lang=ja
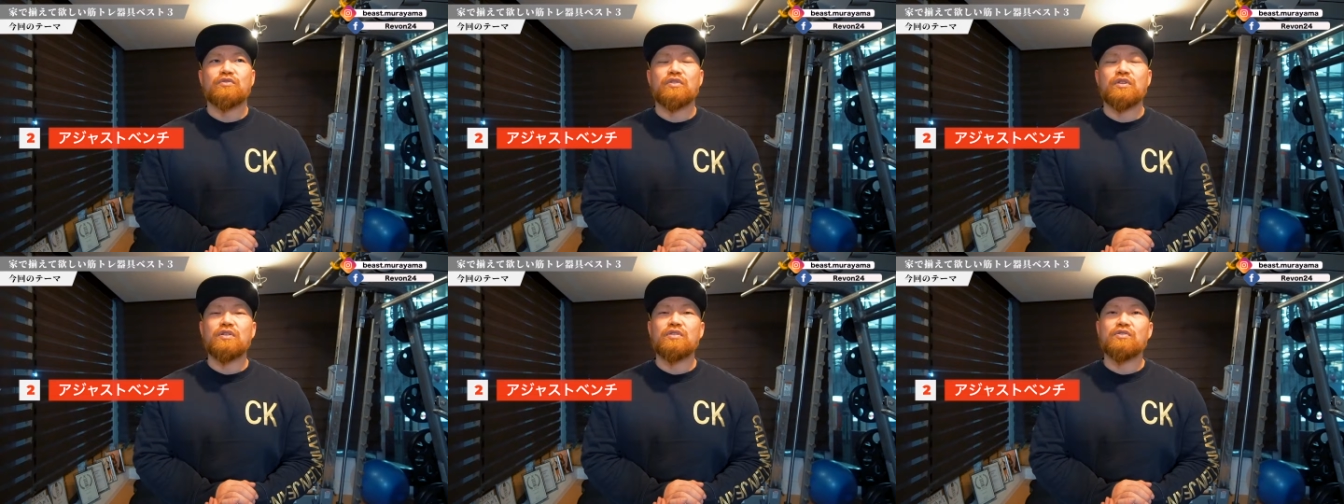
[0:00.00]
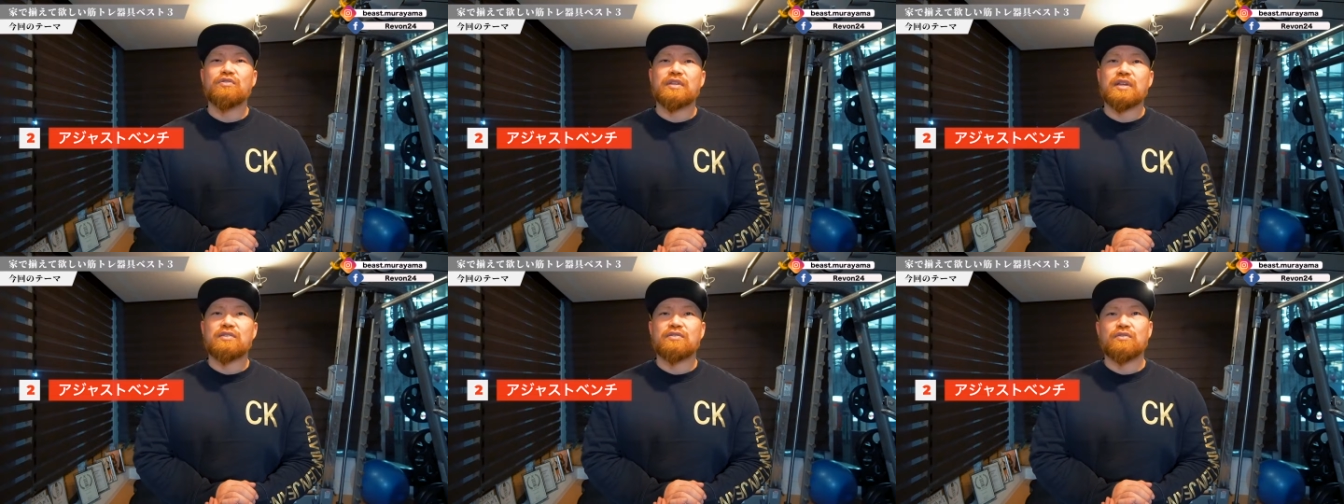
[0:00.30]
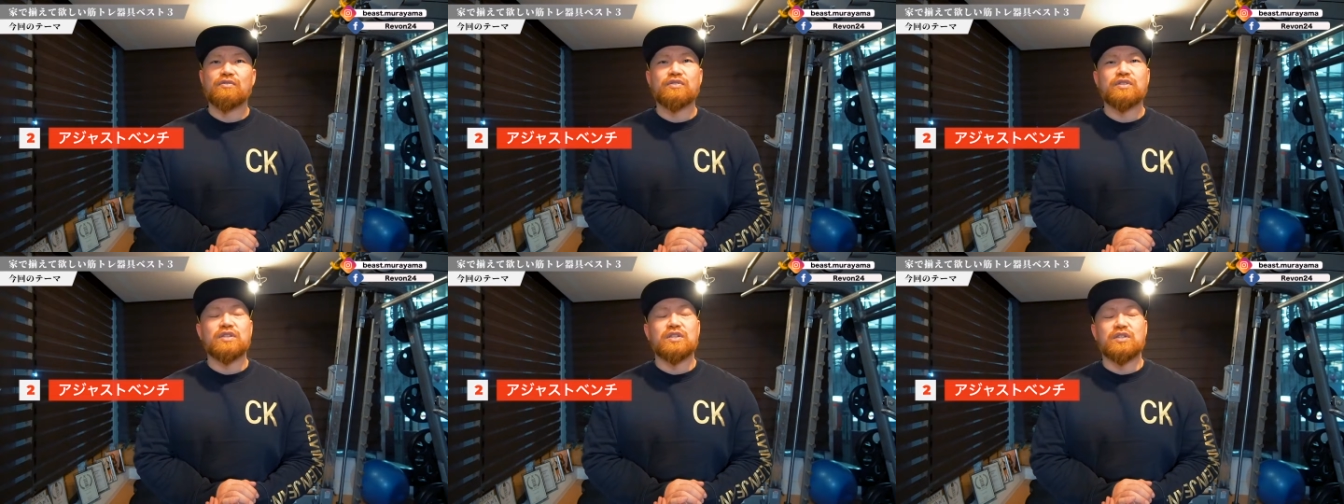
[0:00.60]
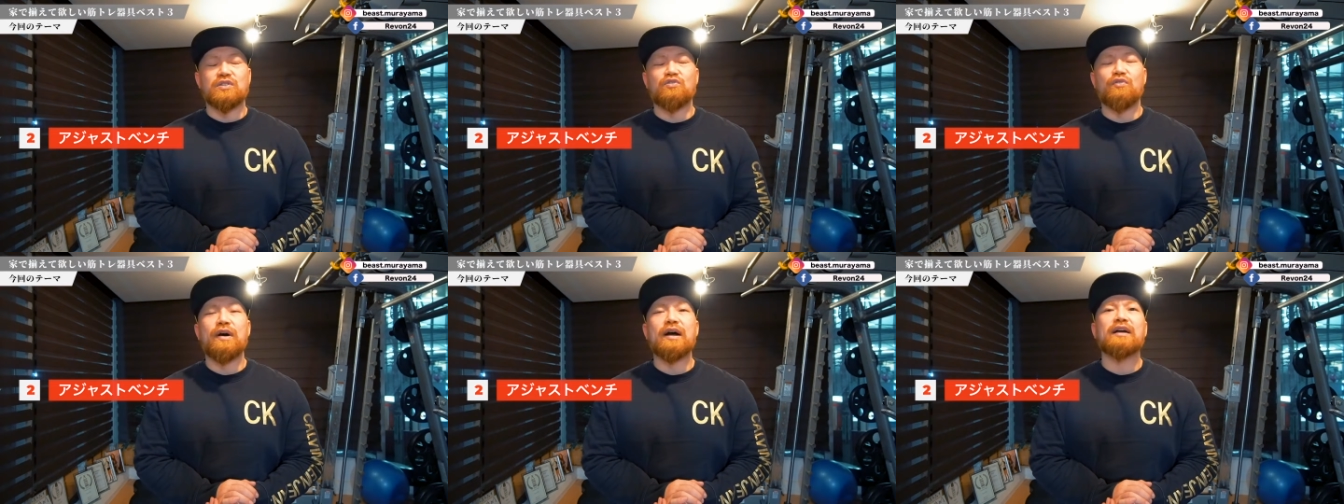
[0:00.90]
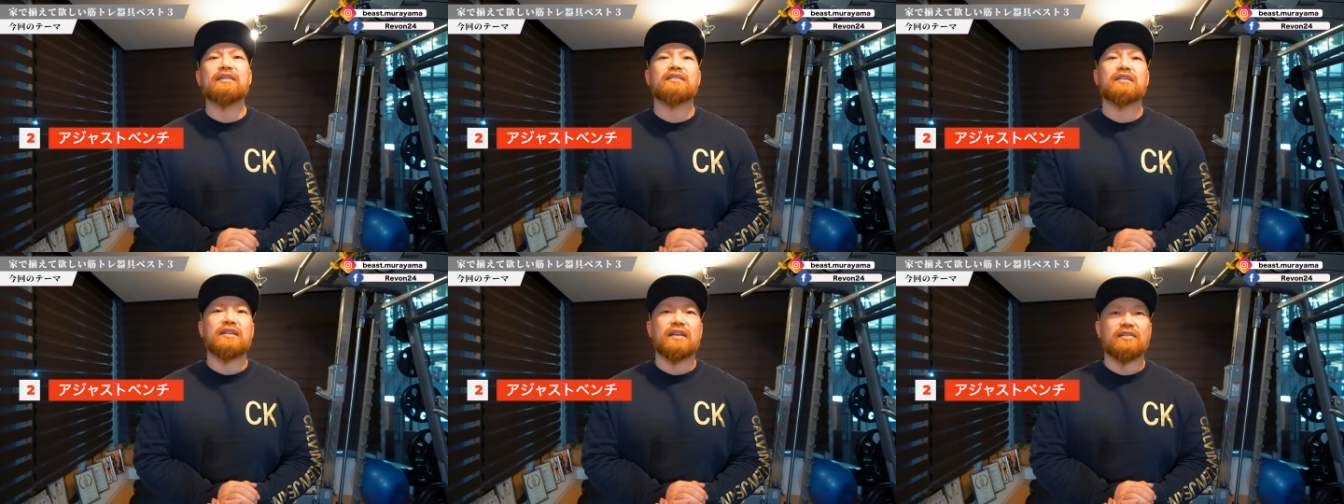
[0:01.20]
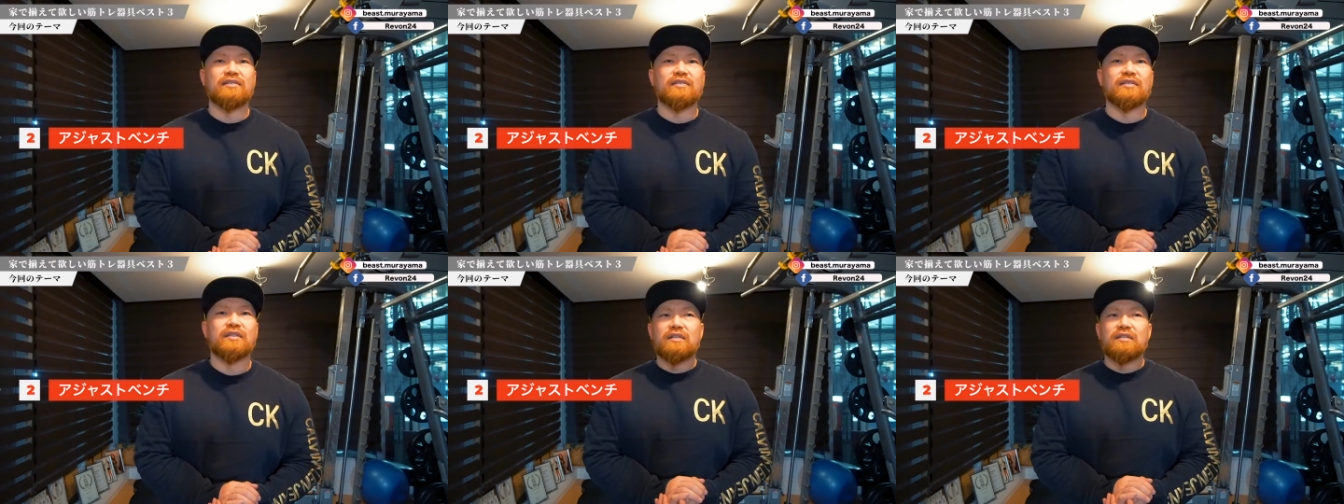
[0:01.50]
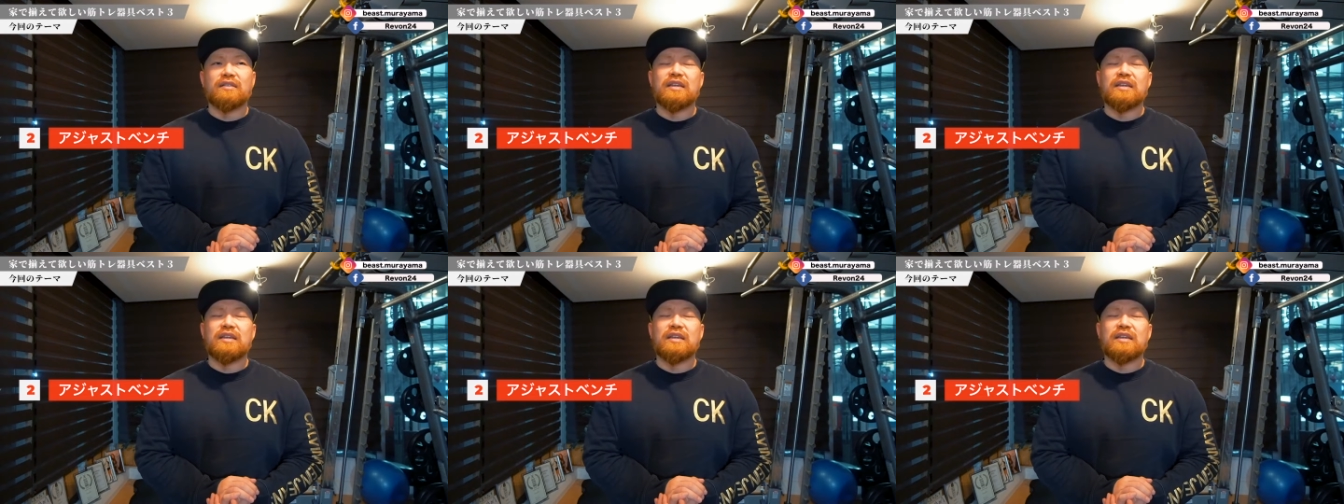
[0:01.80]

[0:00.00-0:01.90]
作りとして少し弱かったです。